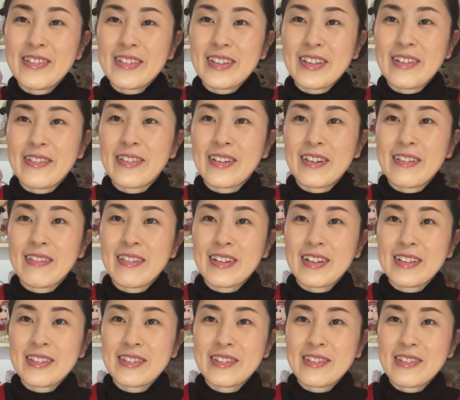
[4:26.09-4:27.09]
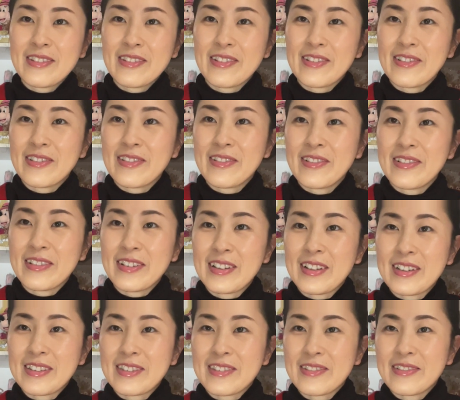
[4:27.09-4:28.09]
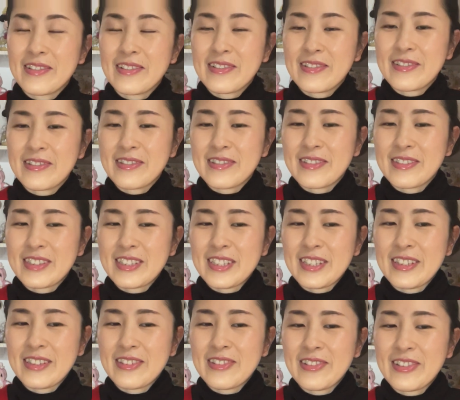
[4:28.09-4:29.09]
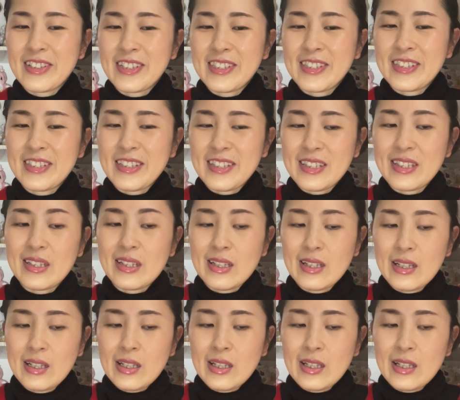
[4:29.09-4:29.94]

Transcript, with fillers: 毛を乾かすという行為がすごくしんどいし